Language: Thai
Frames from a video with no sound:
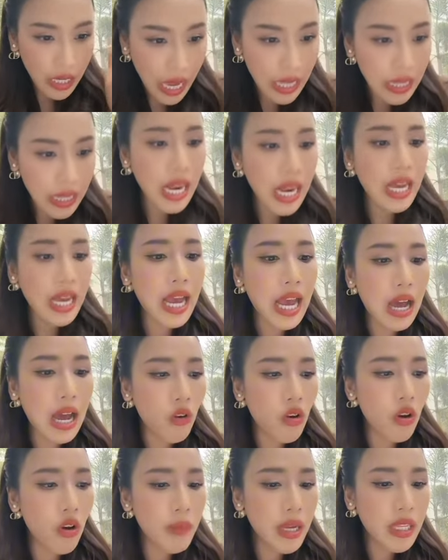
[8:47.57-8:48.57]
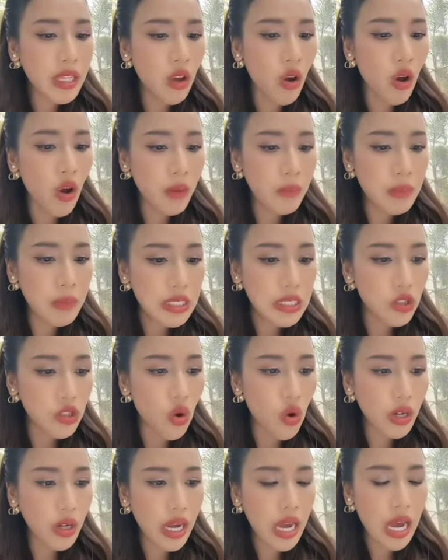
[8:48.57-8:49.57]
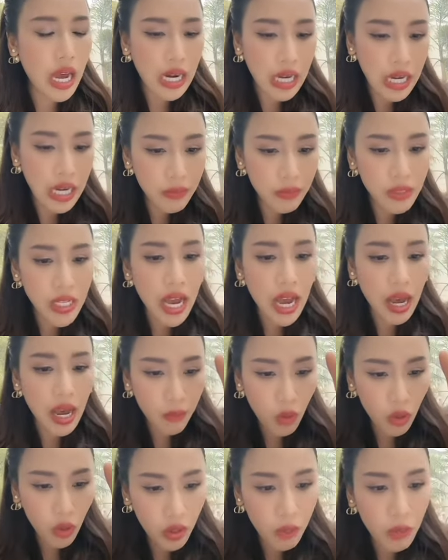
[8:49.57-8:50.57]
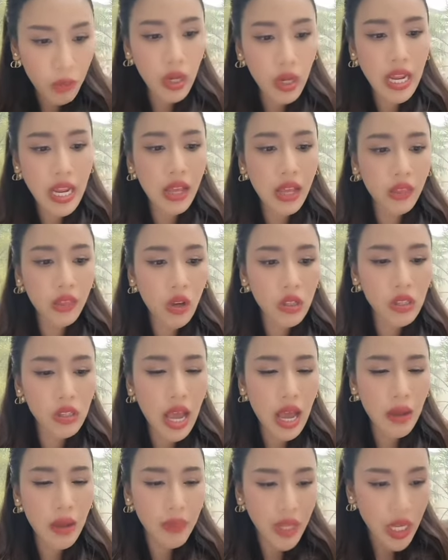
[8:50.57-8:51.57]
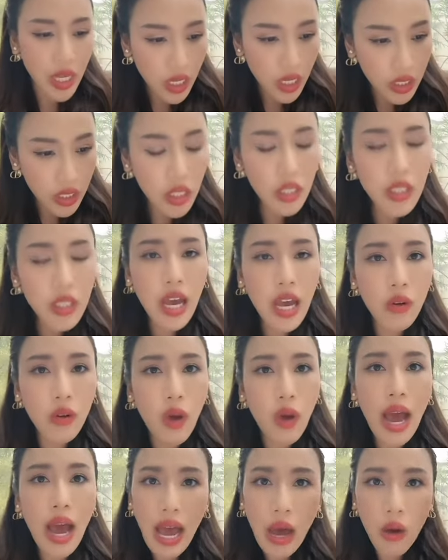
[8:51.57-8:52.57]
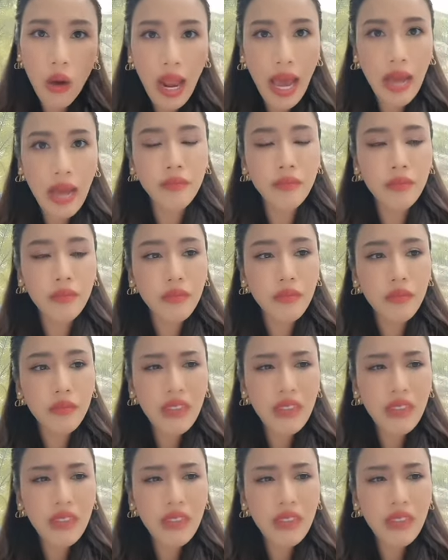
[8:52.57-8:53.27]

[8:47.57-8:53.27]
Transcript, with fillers: การแถลงข่าวของบิ๊กต่อกับบิ๊กโจ๊กนะคะ เริ่มจากพลตำรวจเอกต่อศักดิ์ยืนยันว่าเอาหลัก